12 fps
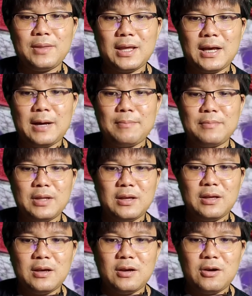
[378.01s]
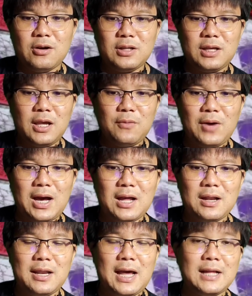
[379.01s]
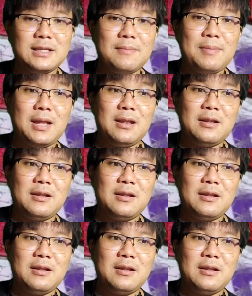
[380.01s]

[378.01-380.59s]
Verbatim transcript: นะครับก็คิดว่าน่าจะเป็น